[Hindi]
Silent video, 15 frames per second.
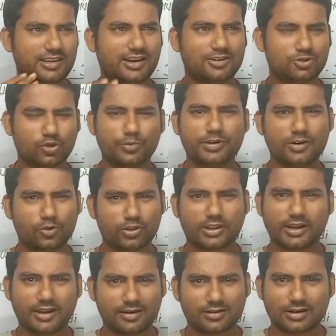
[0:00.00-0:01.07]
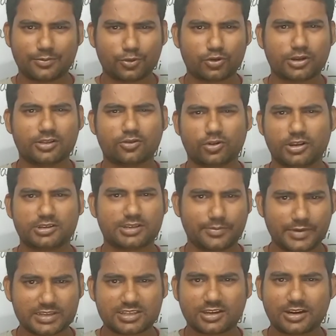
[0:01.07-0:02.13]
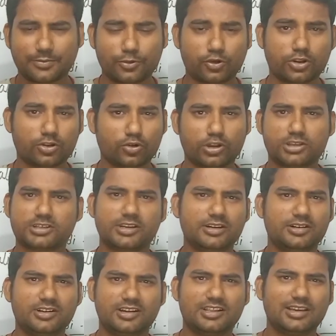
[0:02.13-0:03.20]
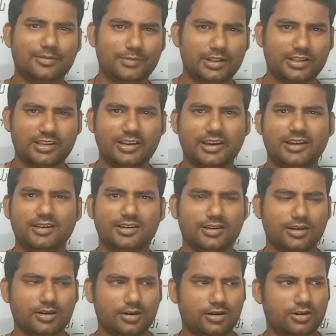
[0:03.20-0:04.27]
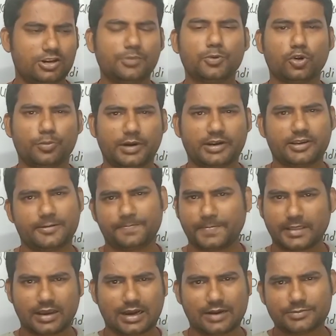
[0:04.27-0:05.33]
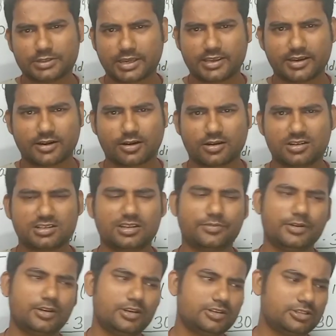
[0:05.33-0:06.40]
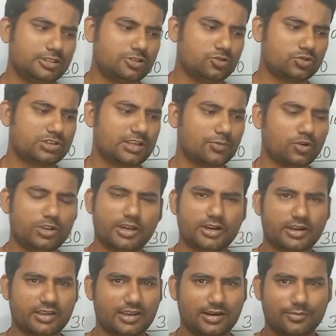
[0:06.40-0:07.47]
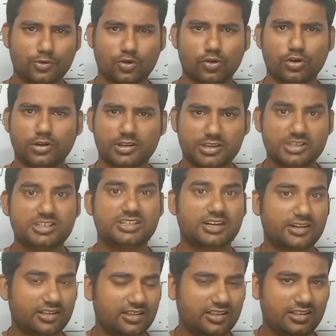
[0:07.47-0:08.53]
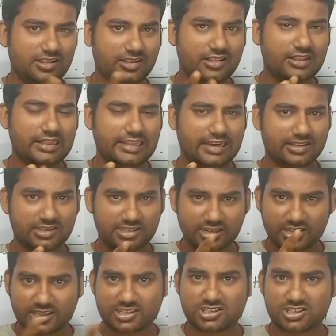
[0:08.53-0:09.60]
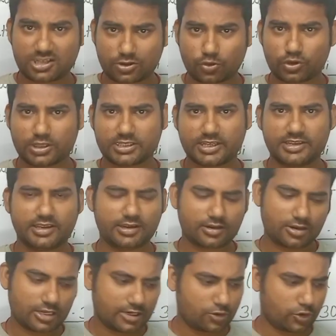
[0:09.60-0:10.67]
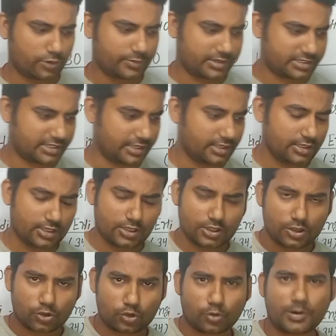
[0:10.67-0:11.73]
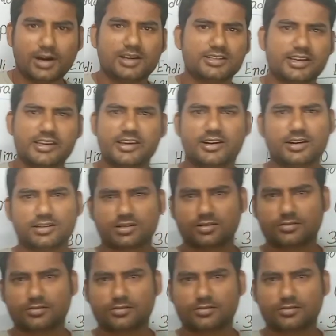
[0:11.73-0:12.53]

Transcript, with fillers: या जो भी होता है कंप्यूटर नॉलेज की बेसिक कंप्यूटर नॉलेज की डिग्रियाँ मिलती है डिप्लोमा की आप जाइएगा किसी भी इंस्टीट्यूट से बोलिएगा कि हमको रजिस्टर्ड ध्यान दीजिएगा रजिस्टर्ड होना चाहिए गवर्नमेंट से तो वहाँ जाइएगा